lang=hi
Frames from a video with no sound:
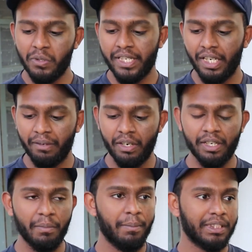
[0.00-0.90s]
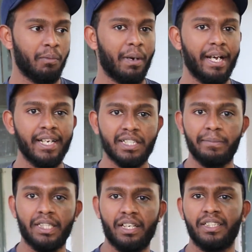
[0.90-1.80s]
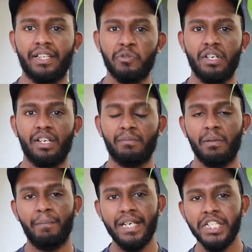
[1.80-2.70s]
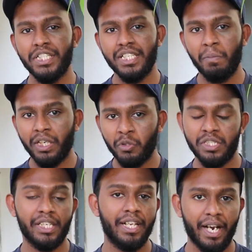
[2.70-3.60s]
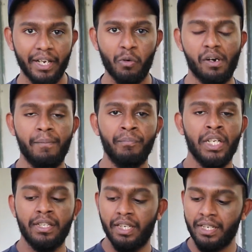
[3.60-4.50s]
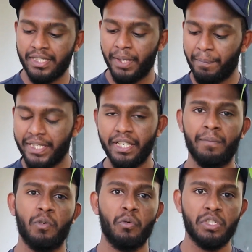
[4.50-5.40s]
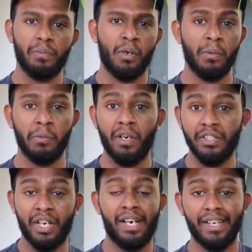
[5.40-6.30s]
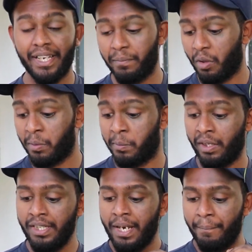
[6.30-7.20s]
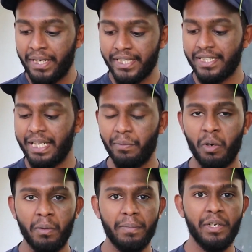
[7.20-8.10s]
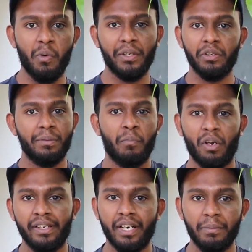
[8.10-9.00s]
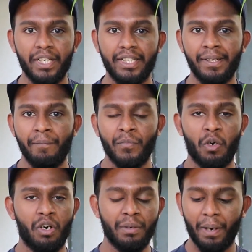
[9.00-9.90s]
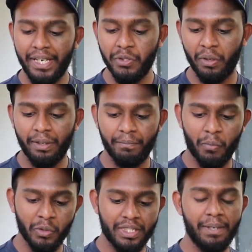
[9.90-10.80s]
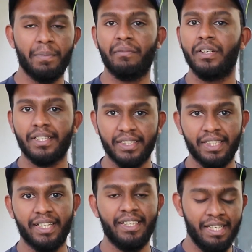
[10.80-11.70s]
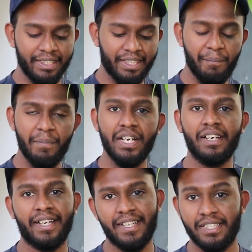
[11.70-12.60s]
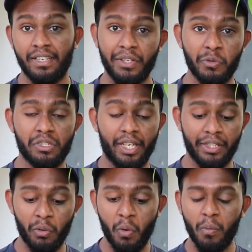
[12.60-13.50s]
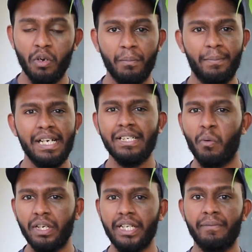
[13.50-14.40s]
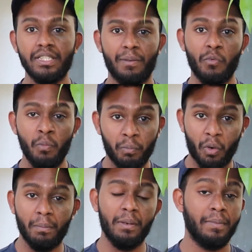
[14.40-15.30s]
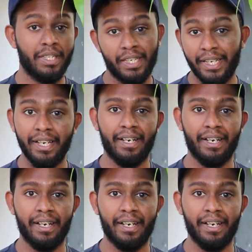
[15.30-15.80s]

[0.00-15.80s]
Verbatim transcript: उसके अलावा अगर मैं बताऊँ भाई ऐसा बता रहा था कि उसने लगभग बीस तीस बार तो इसे गिराया होगा ना इसके पीछे आपको कुछ प्रॉब्लम हुआ ना आगे प्रॉब्लम हुआ पीछे इसलिए प्रॉब्लम नहीं हुआ क्योंकि पॉलीकार्बोनेट है और भाई जो है मोस्टली प्रेफर करता है कि बिना केस का यूज़ करे तो ओवरऑल बिल्ड क्वालिटी वाइज आपको प्रॉब्लम नहीं